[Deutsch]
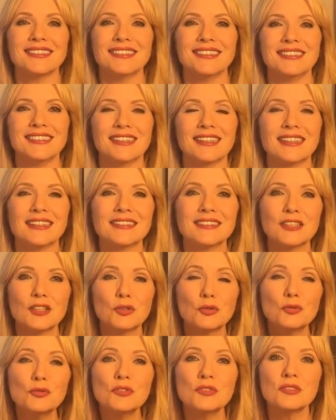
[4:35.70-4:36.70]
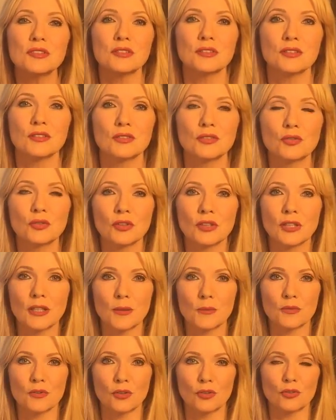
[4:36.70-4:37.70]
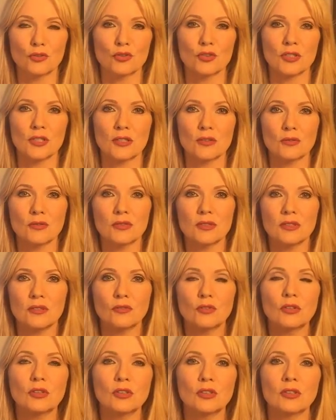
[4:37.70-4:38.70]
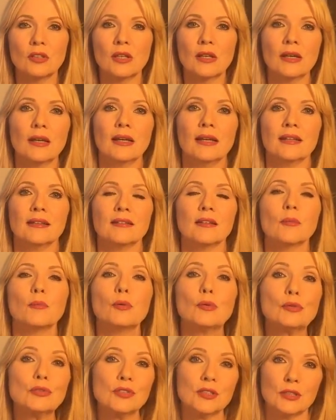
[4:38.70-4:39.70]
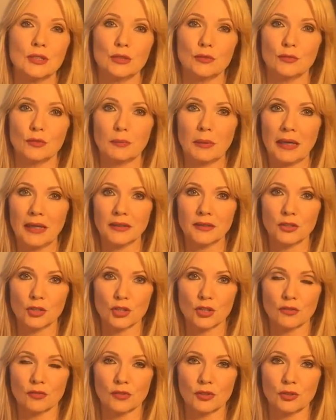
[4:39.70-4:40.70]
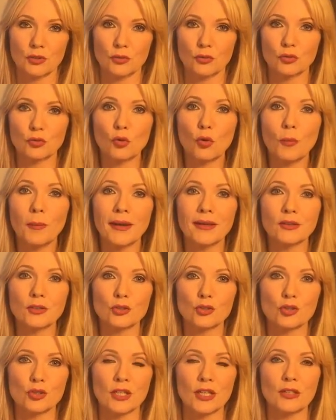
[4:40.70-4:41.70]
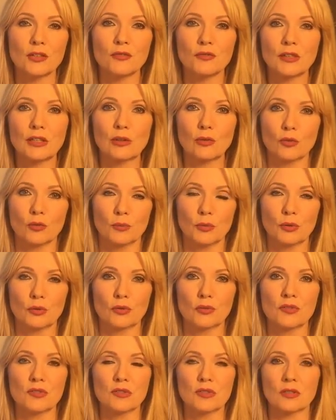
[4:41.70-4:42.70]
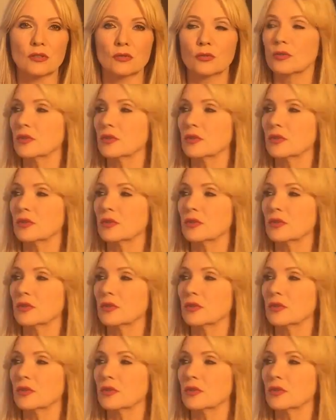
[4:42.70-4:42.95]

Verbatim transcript: die halt sehr günstig zur Krebssonne steht und die wirklich sehr positive partnerschaftliche und romantische Entwicklung begünstigt.